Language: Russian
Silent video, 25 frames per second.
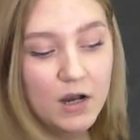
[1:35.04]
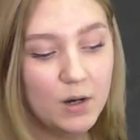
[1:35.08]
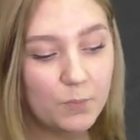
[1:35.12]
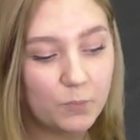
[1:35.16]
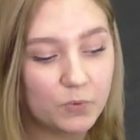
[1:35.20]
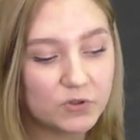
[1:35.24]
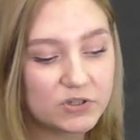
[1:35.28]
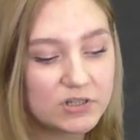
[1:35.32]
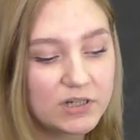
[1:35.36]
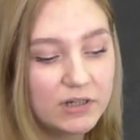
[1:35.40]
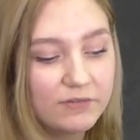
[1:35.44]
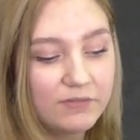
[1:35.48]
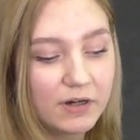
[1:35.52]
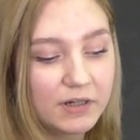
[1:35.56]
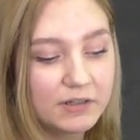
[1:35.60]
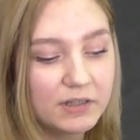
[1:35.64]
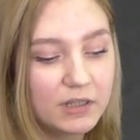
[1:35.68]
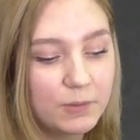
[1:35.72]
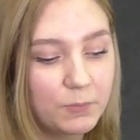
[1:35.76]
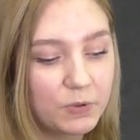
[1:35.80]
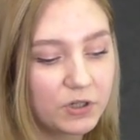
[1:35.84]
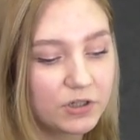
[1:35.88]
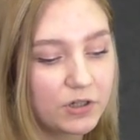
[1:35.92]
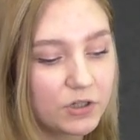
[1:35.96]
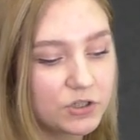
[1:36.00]
После
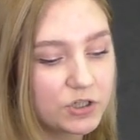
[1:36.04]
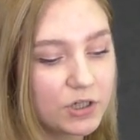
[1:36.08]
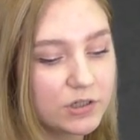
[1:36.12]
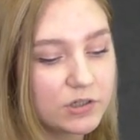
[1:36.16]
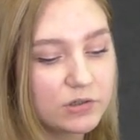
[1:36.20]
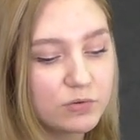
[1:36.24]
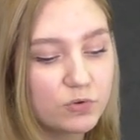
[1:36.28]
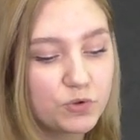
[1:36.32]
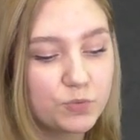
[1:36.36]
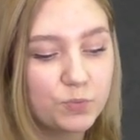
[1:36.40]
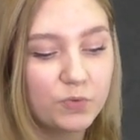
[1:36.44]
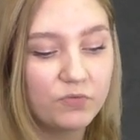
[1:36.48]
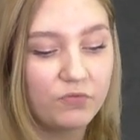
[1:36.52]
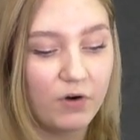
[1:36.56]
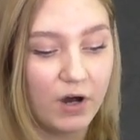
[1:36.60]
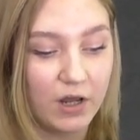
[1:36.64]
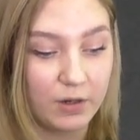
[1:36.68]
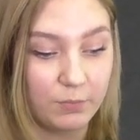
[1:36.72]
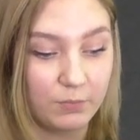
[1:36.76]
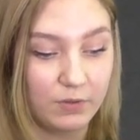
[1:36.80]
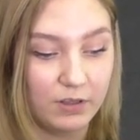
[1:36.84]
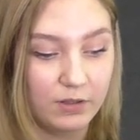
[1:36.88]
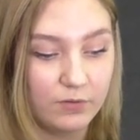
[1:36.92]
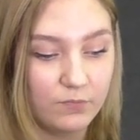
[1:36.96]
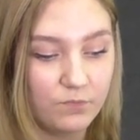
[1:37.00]
войны продолжал службу в
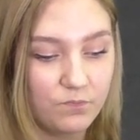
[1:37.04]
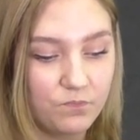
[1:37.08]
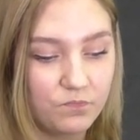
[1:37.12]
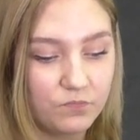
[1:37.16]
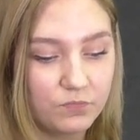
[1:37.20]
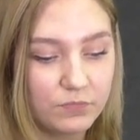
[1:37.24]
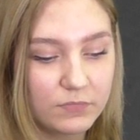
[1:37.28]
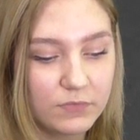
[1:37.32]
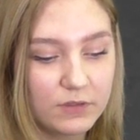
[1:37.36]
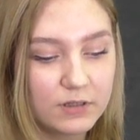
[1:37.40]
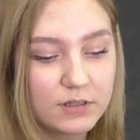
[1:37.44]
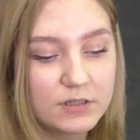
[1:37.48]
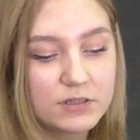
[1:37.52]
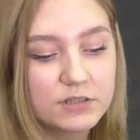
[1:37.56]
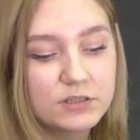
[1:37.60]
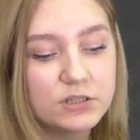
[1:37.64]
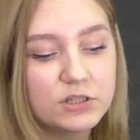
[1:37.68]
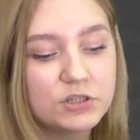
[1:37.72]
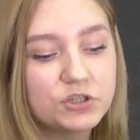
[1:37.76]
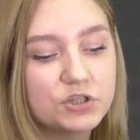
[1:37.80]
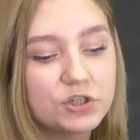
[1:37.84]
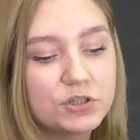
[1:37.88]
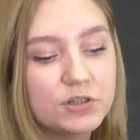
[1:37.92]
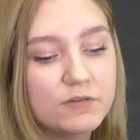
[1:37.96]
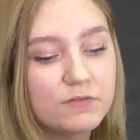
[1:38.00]
армии. С
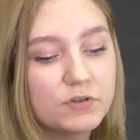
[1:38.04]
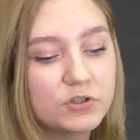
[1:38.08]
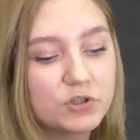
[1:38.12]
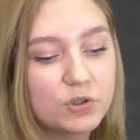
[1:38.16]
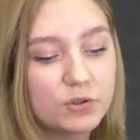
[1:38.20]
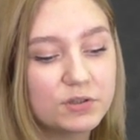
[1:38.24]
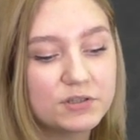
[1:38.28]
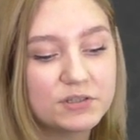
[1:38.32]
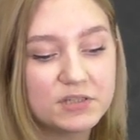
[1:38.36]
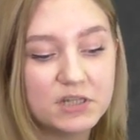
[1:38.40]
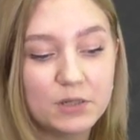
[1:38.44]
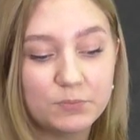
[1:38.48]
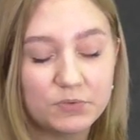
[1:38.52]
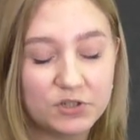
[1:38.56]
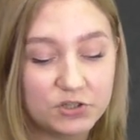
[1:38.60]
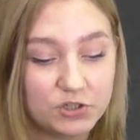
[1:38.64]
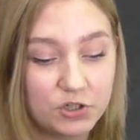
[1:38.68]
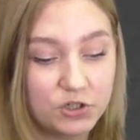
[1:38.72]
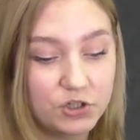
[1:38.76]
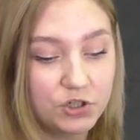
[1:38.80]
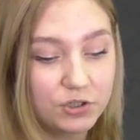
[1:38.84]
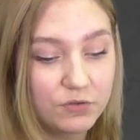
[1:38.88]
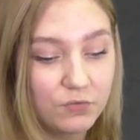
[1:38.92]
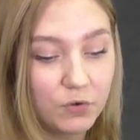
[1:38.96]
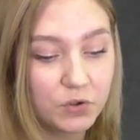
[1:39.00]

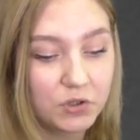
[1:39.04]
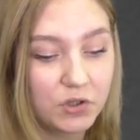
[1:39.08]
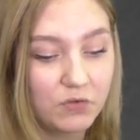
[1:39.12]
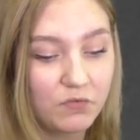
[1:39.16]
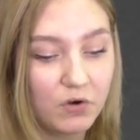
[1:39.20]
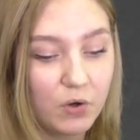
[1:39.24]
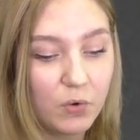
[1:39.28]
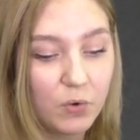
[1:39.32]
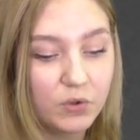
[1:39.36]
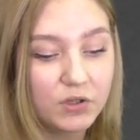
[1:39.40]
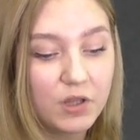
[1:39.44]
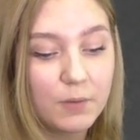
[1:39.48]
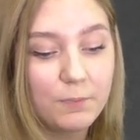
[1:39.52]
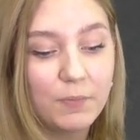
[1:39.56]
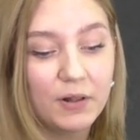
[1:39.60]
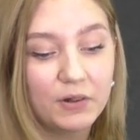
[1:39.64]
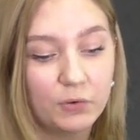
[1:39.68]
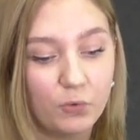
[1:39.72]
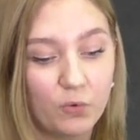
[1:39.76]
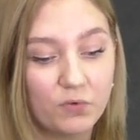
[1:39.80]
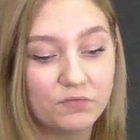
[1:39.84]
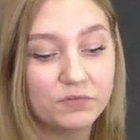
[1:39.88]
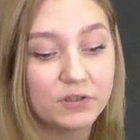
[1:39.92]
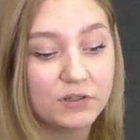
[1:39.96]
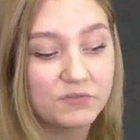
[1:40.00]
1974 года
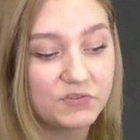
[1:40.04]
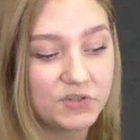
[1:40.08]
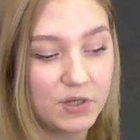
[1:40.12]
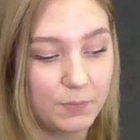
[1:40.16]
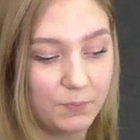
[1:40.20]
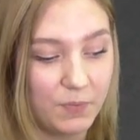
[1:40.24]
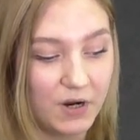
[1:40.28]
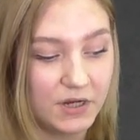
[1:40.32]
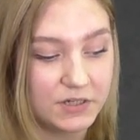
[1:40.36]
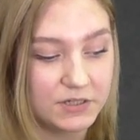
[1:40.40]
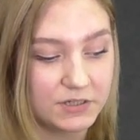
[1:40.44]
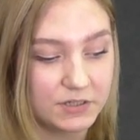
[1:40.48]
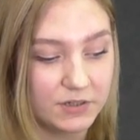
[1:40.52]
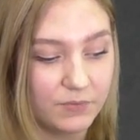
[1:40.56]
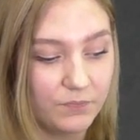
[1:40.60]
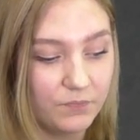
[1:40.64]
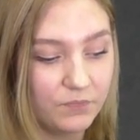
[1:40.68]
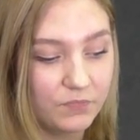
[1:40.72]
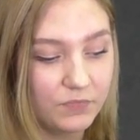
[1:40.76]
полковник в запасе.